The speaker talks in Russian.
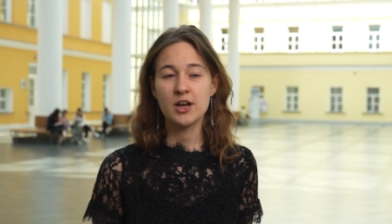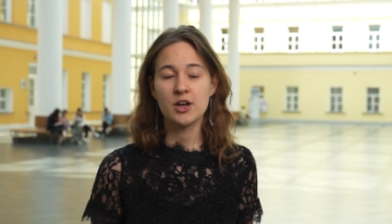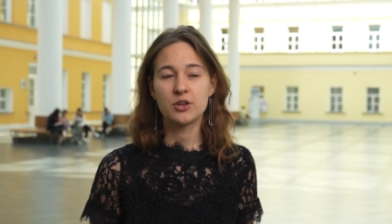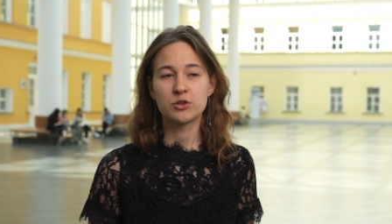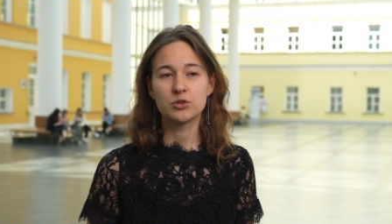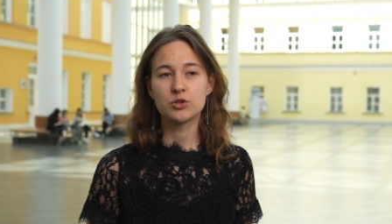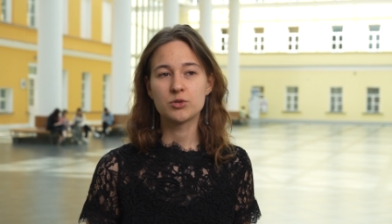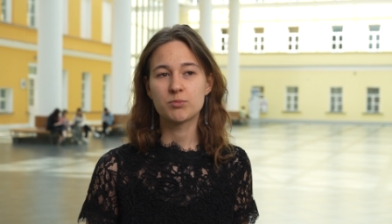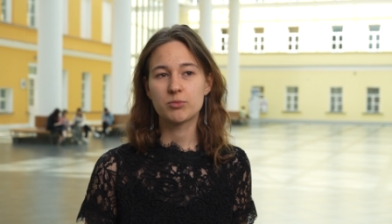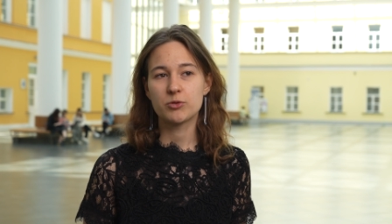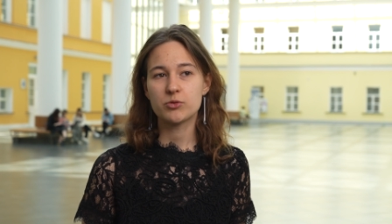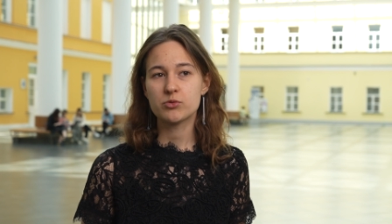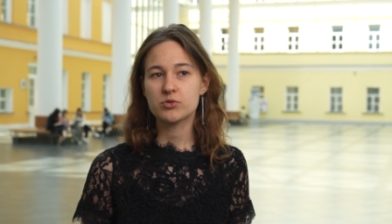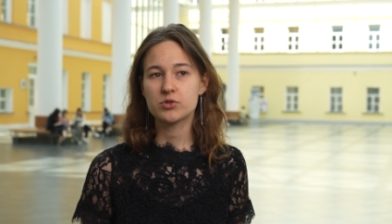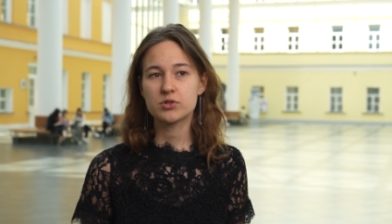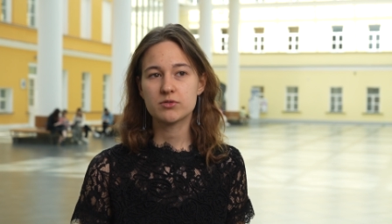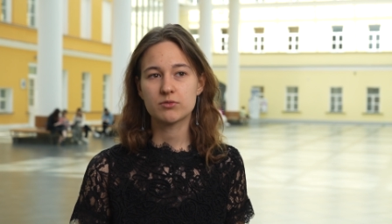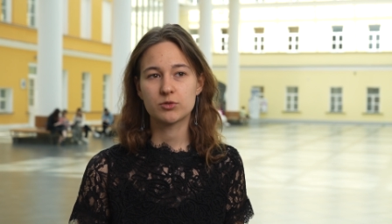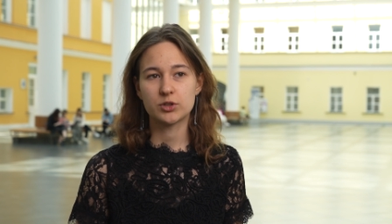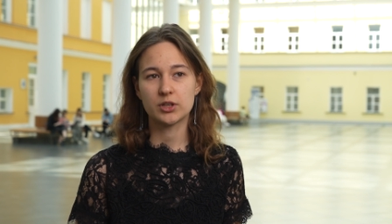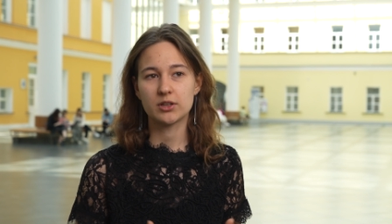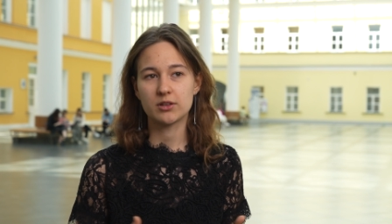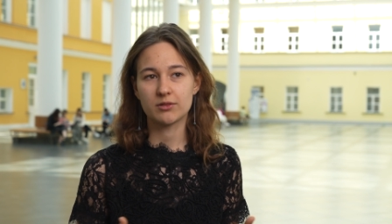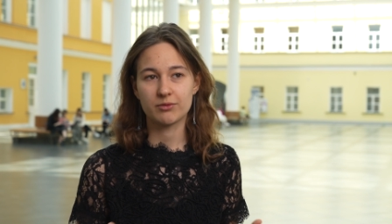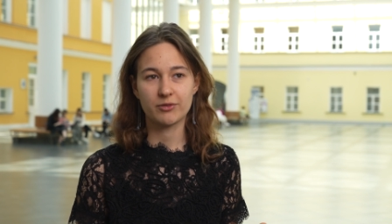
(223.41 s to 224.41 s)
Ну и плюс
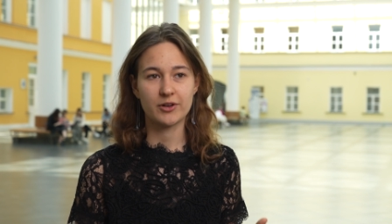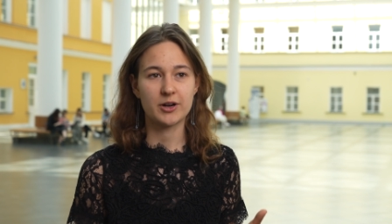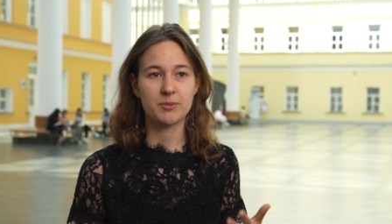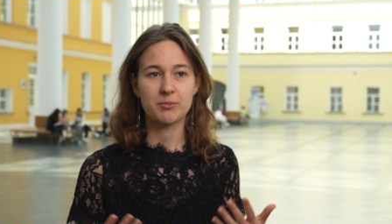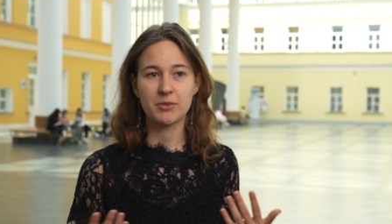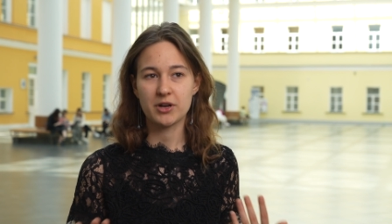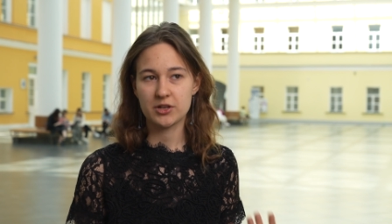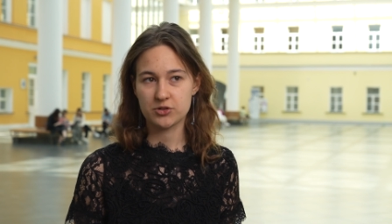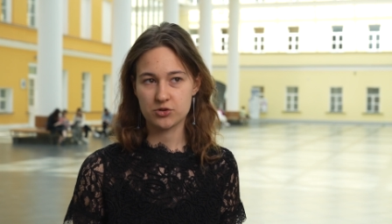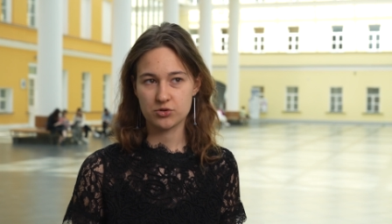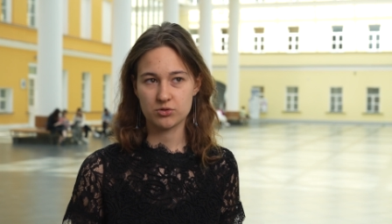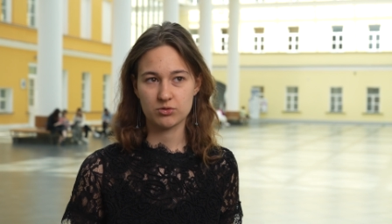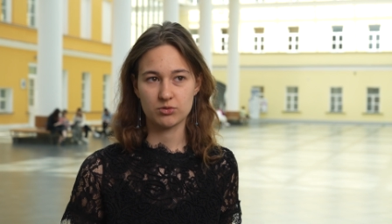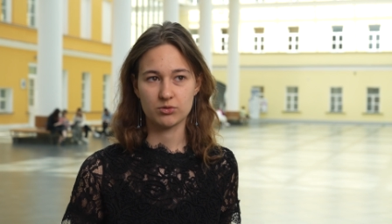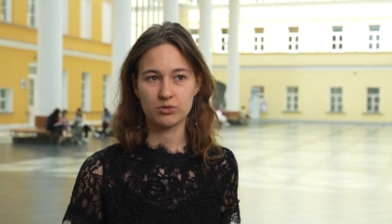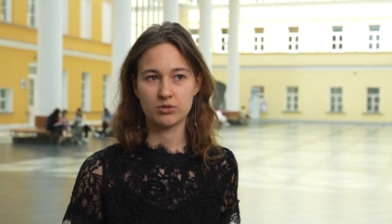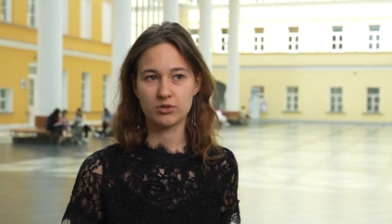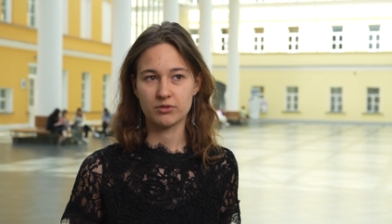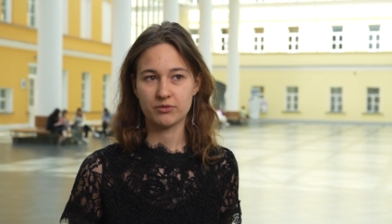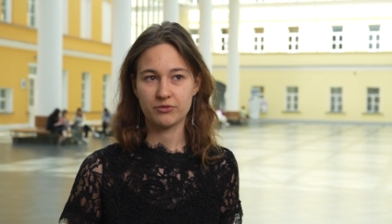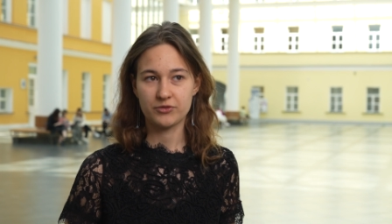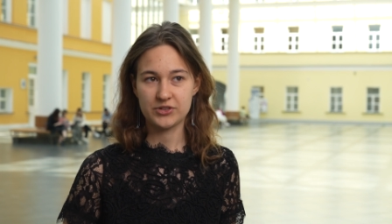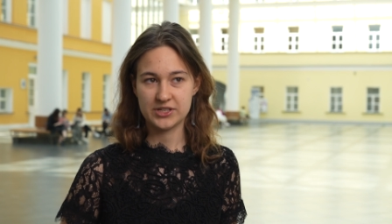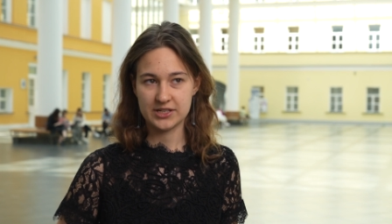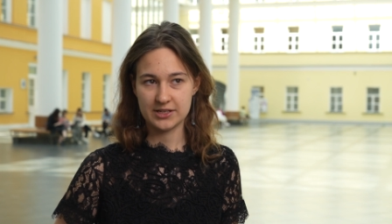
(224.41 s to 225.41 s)
вот этот формат,
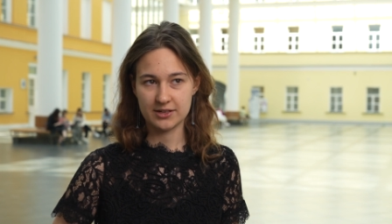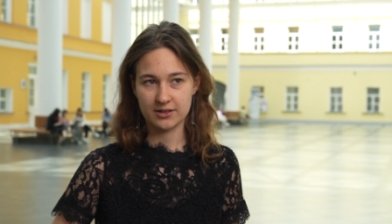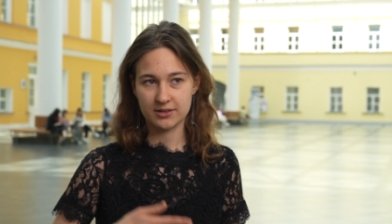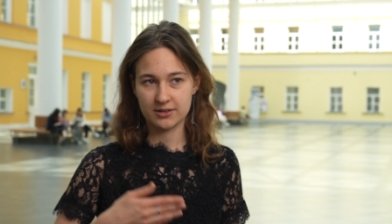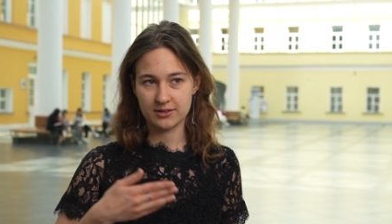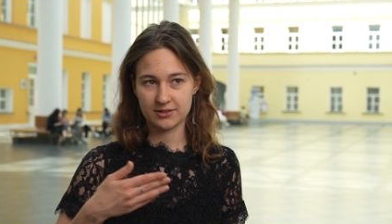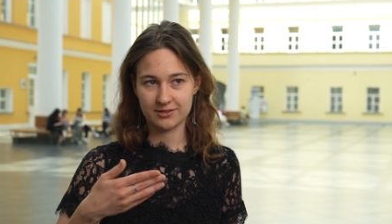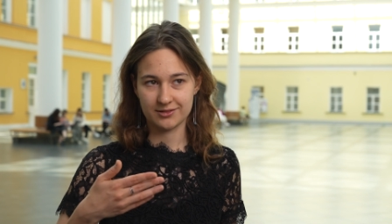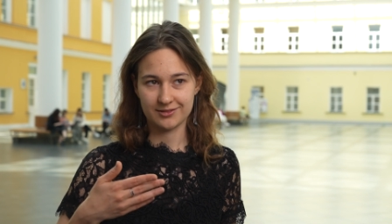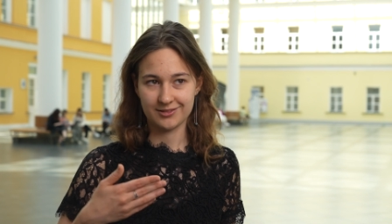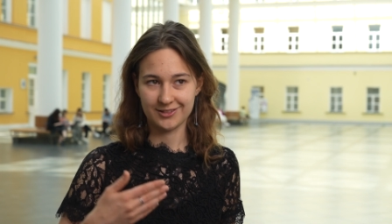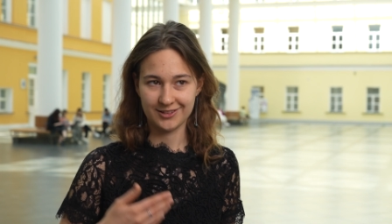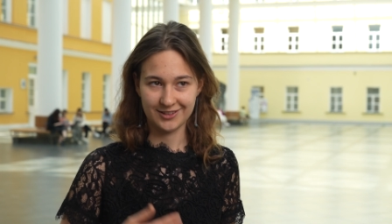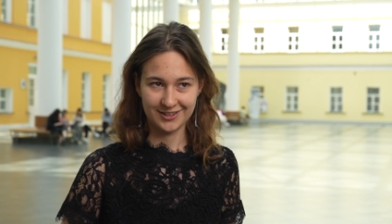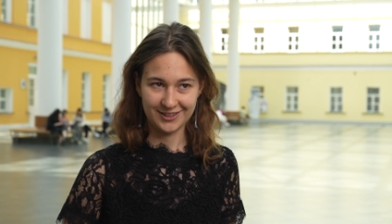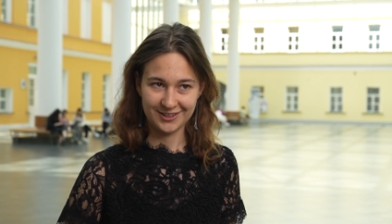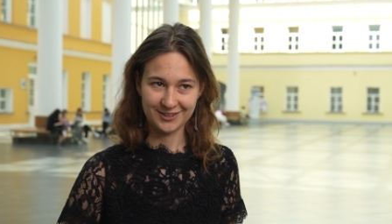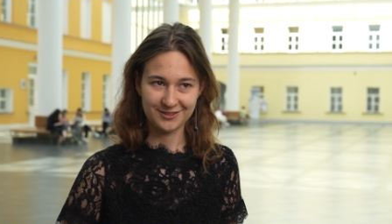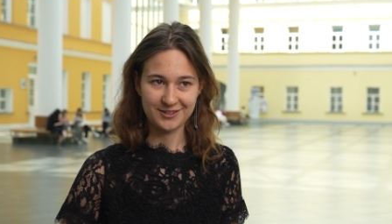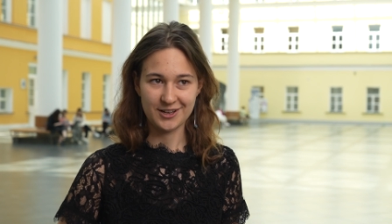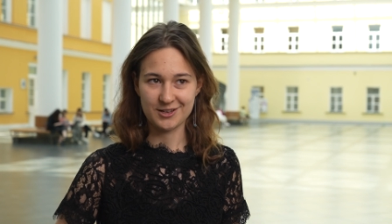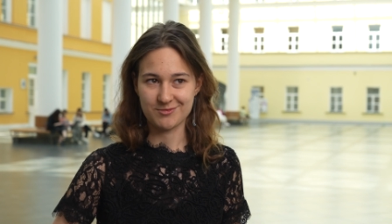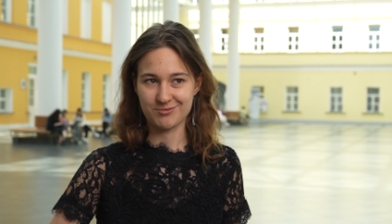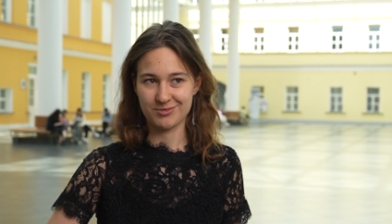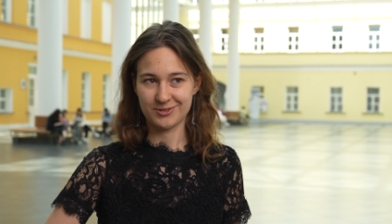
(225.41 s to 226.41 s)
что всех э,
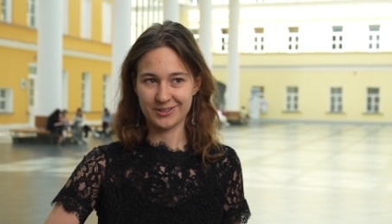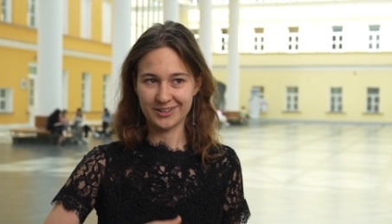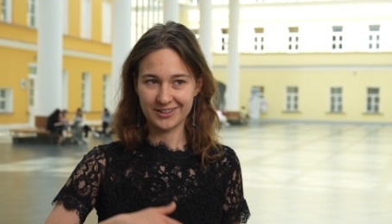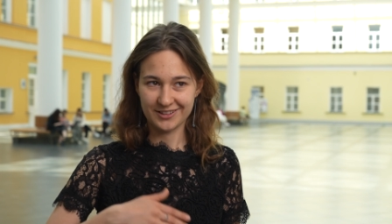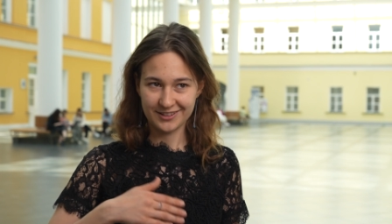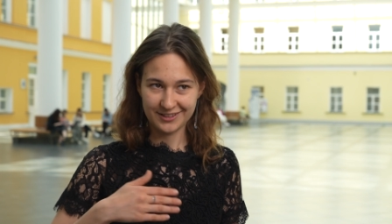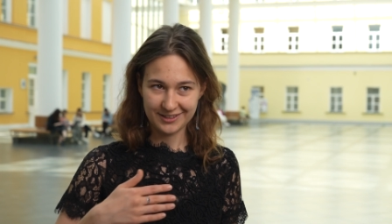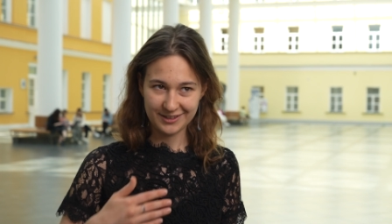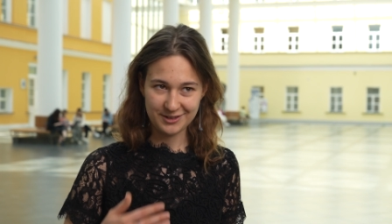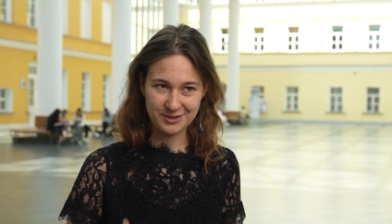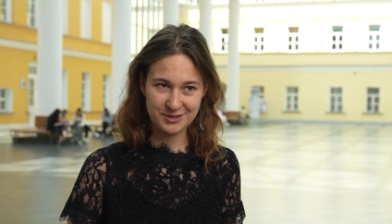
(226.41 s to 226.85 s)
как бы